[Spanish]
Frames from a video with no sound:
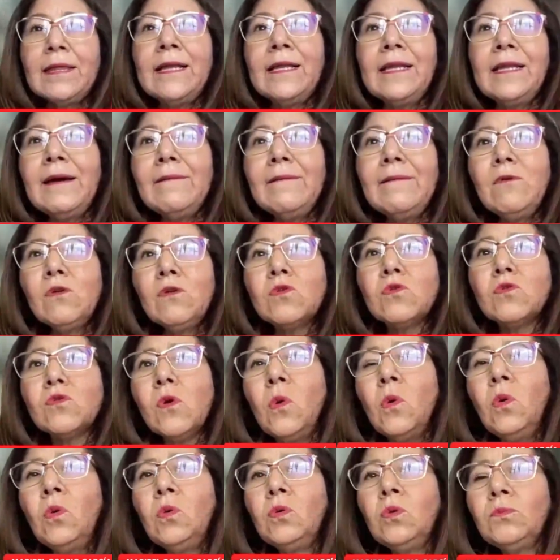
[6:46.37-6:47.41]
teníamos
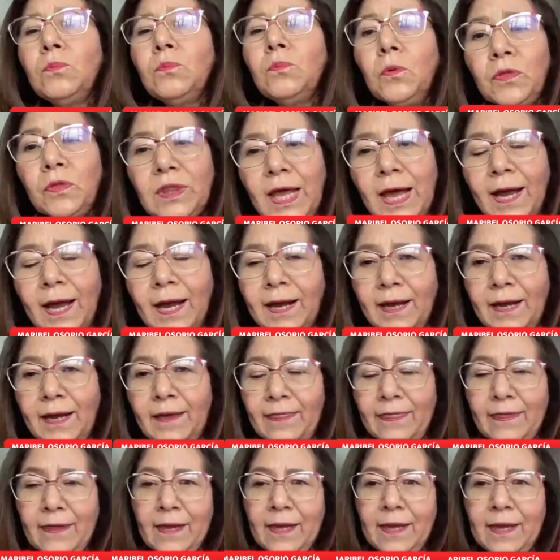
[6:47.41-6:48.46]
un
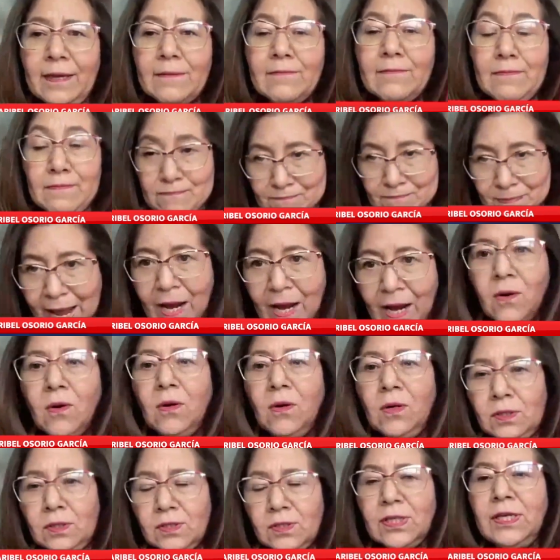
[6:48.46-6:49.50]
puntaje de
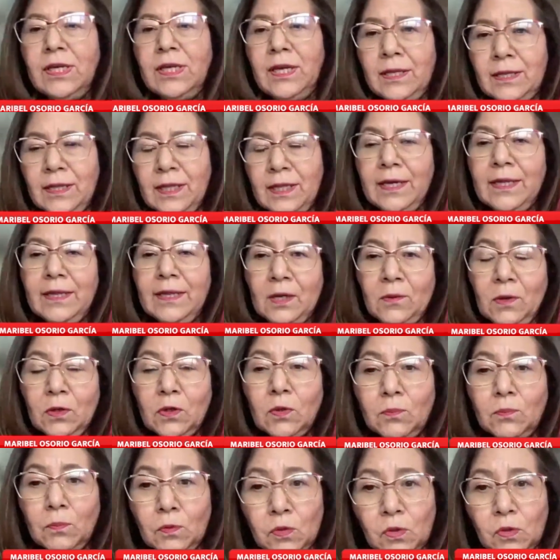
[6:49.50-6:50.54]
bajo, ¿sí? De,
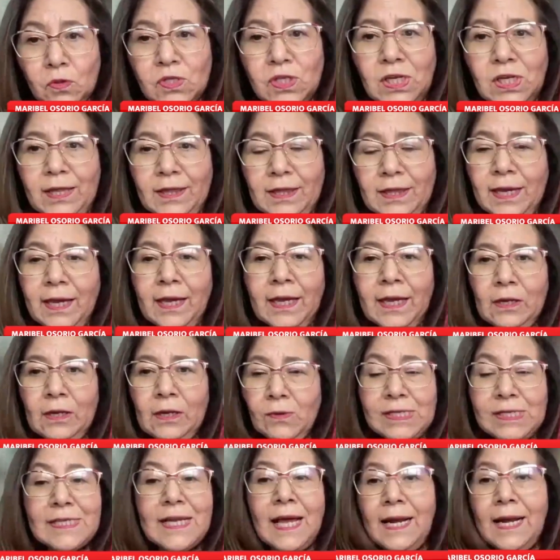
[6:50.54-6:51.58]
4.7 en
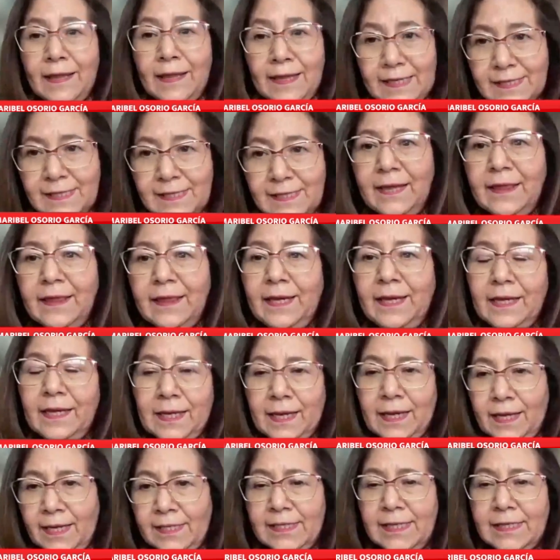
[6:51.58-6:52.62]
una escala de 7,
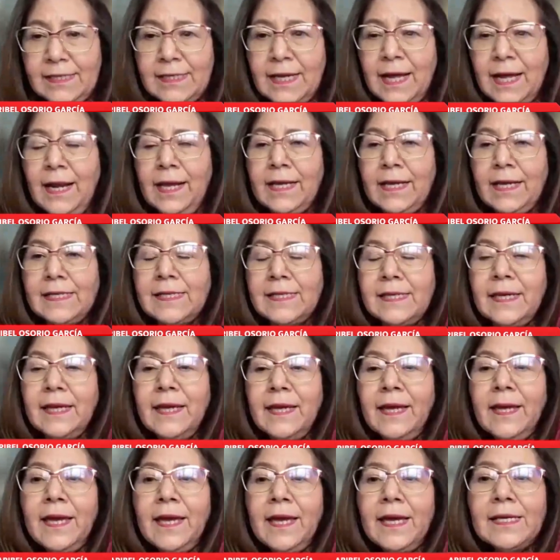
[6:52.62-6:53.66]
que es la escala que
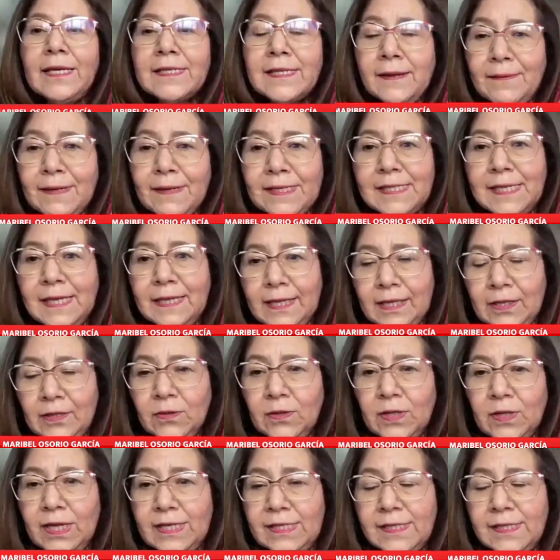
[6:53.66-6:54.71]
se establece
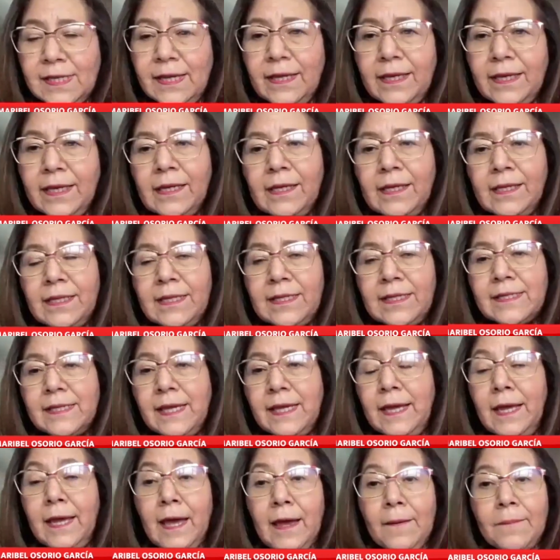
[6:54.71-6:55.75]
dentro de este
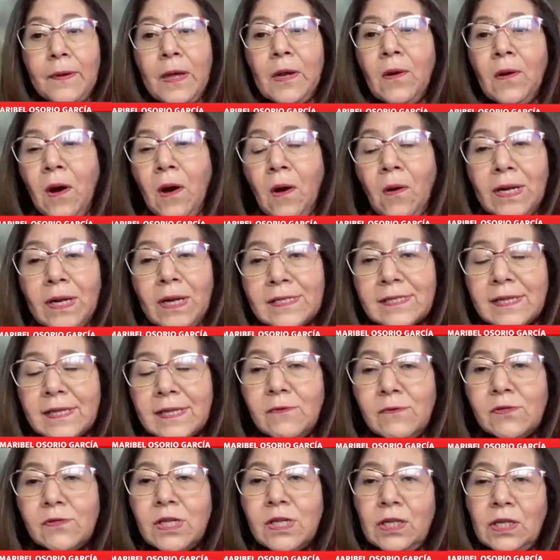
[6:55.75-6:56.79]
índice, pero ahora
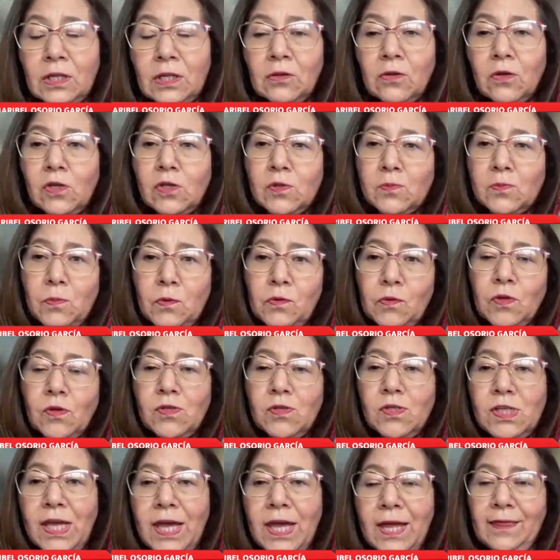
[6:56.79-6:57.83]
estamos en el
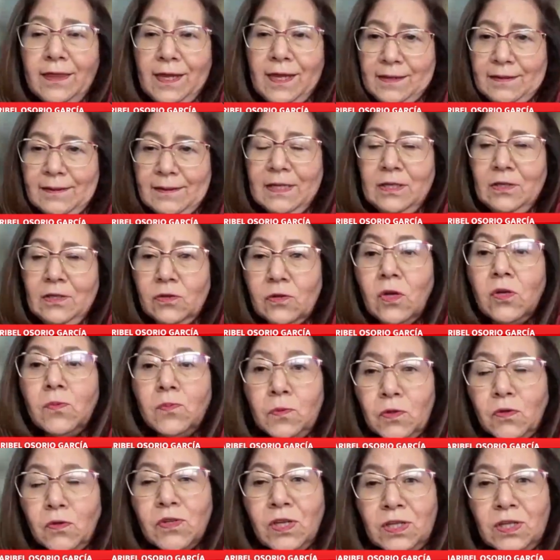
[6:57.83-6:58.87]
2.7, en los
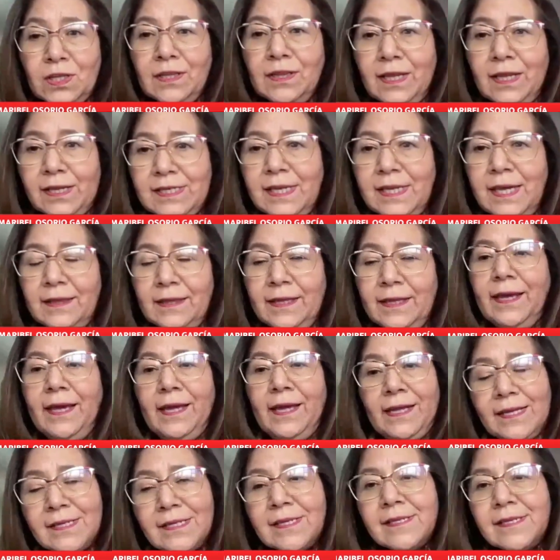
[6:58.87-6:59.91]
2.77.
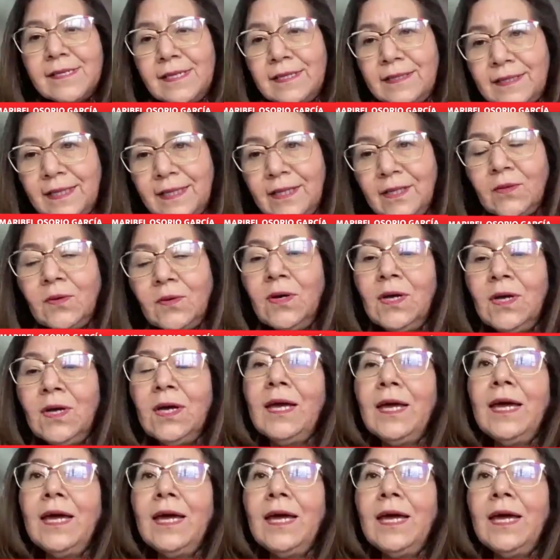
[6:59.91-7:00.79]
En ese sentido,